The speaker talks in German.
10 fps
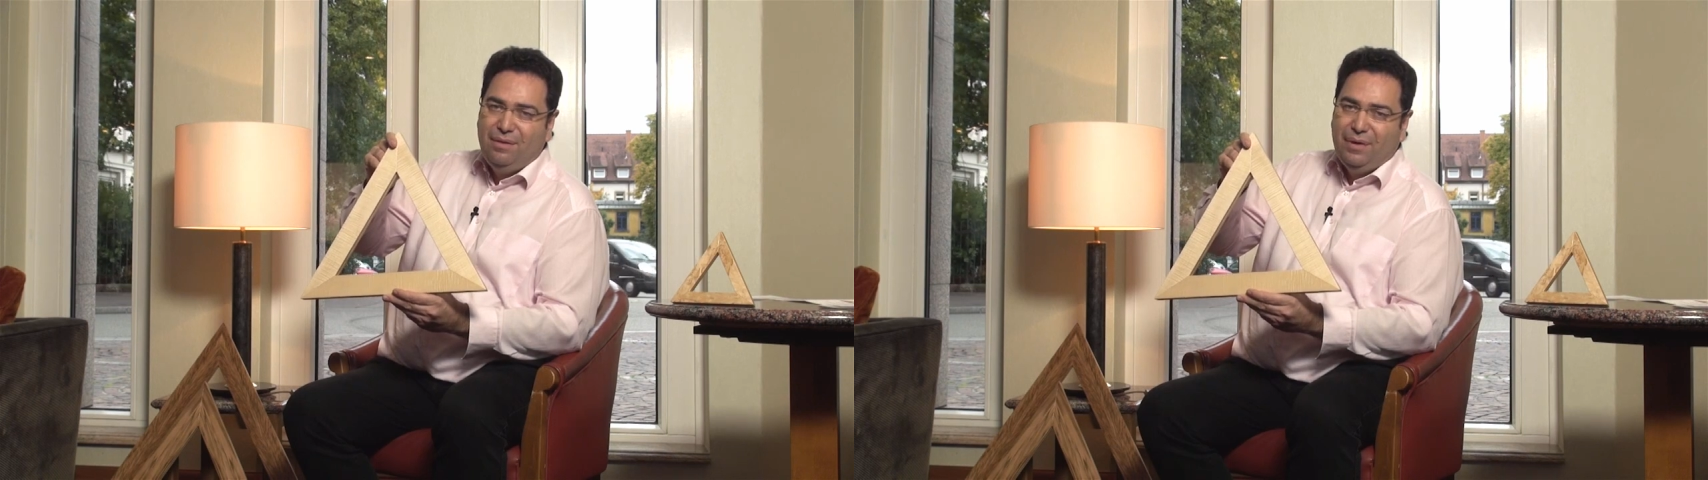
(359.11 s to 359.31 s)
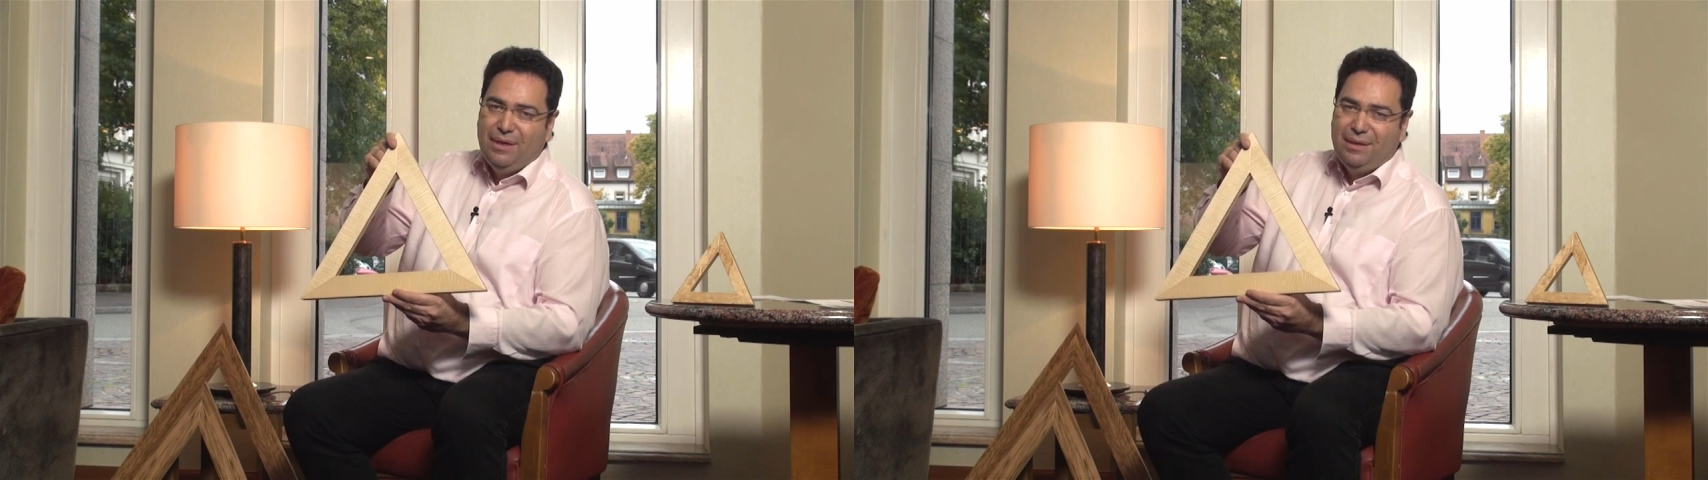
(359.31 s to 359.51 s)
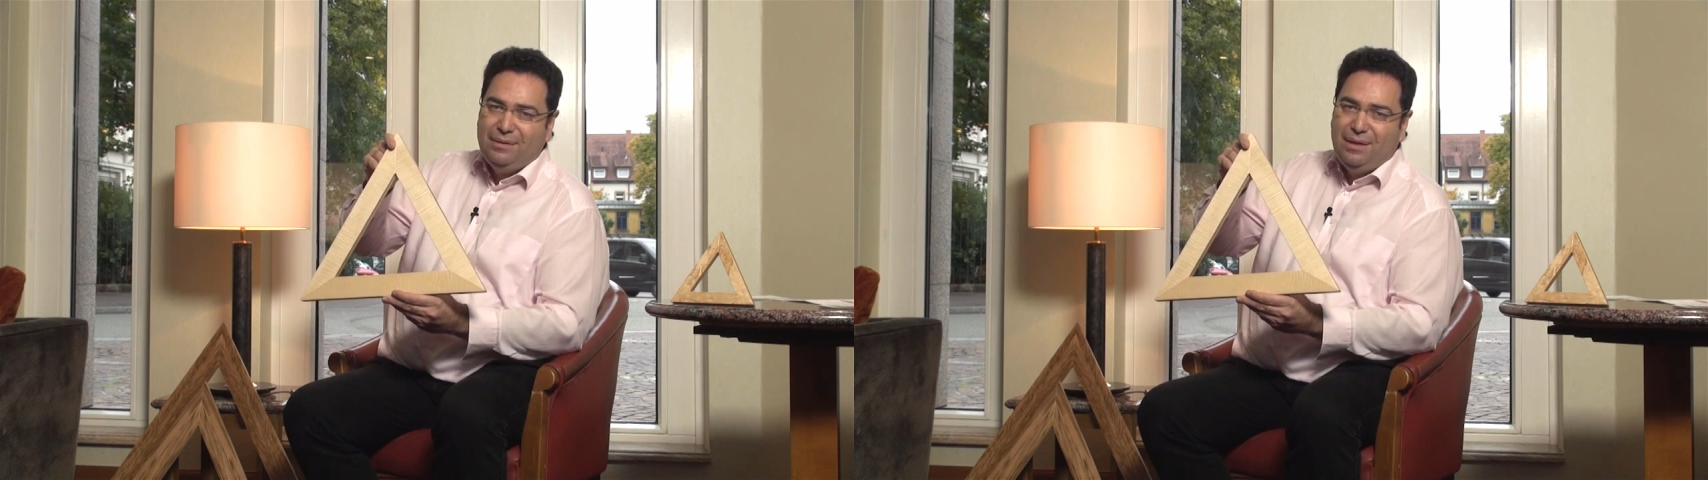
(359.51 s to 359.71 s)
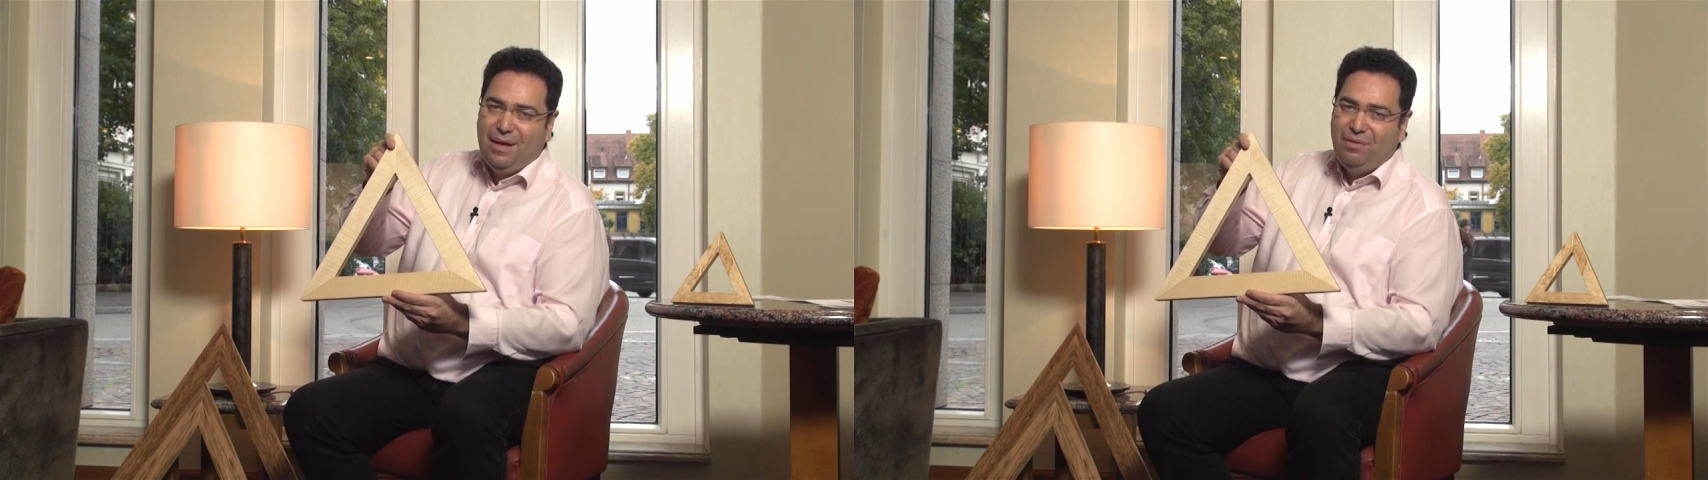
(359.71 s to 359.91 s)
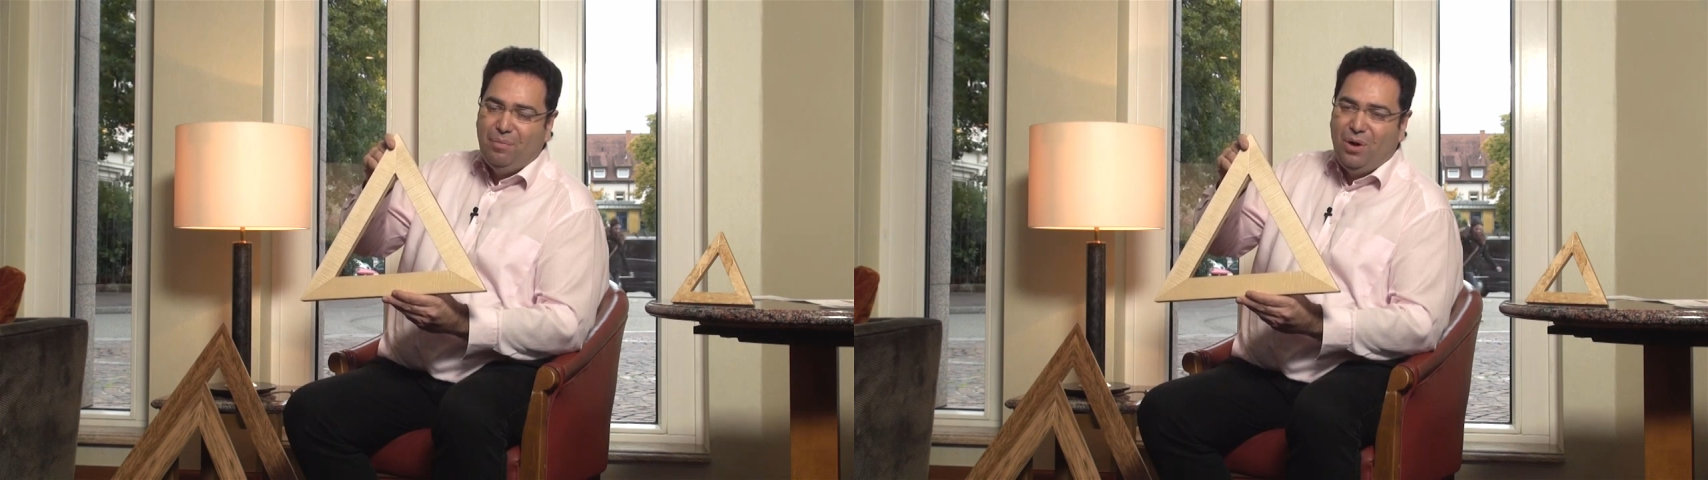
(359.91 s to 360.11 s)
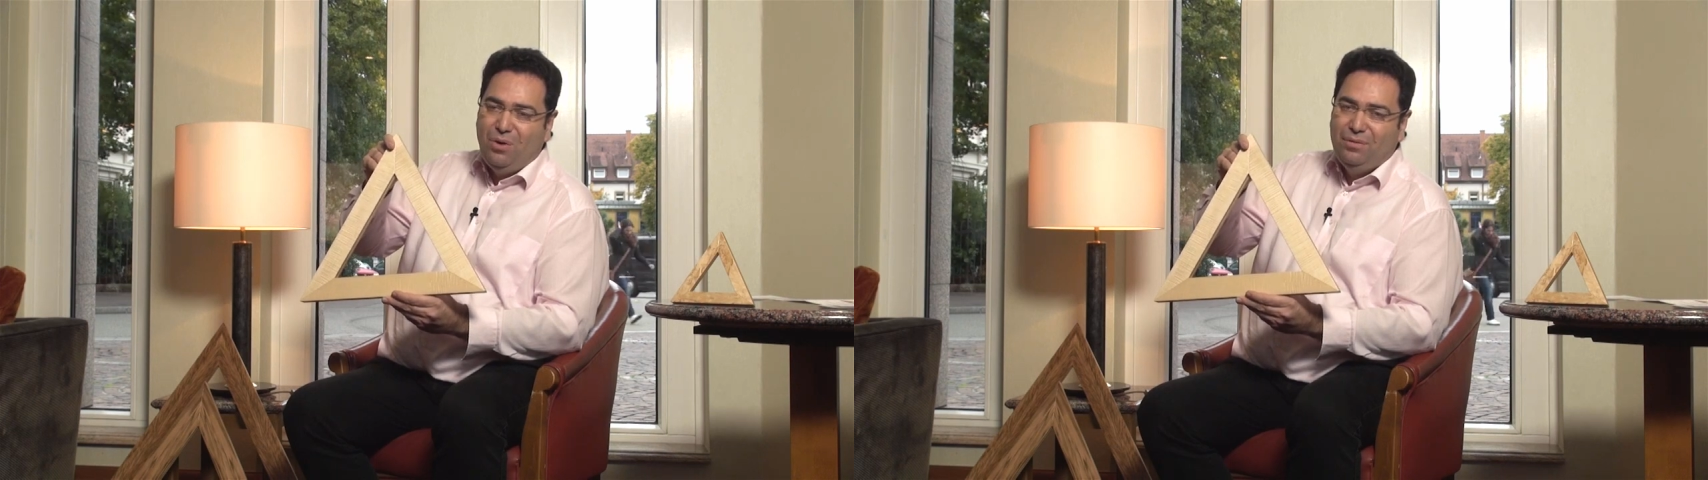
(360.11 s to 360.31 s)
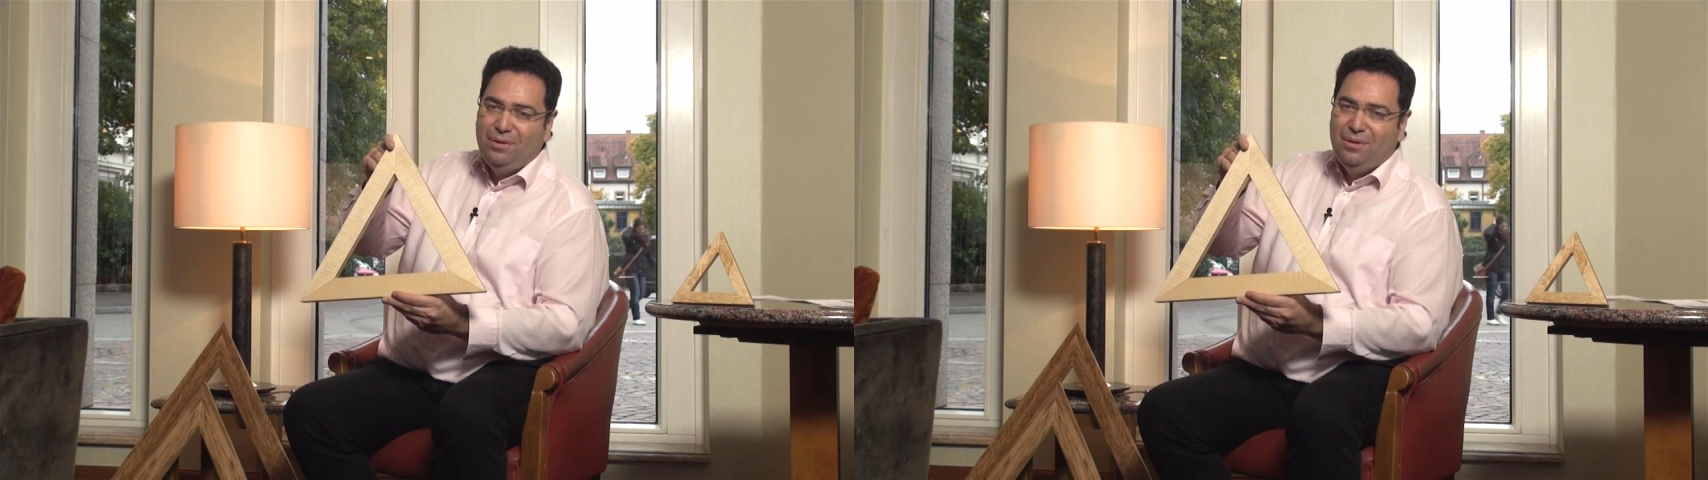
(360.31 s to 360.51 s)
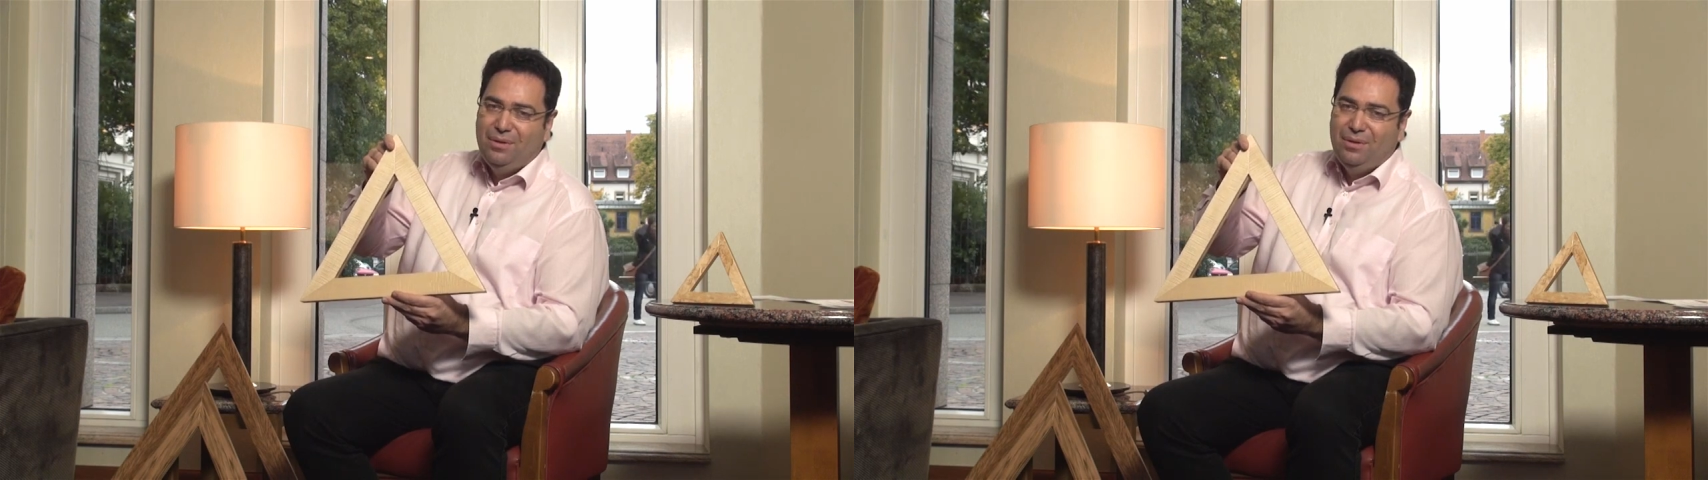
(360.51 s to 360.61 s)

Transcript: wir jetzt einfach brauchen,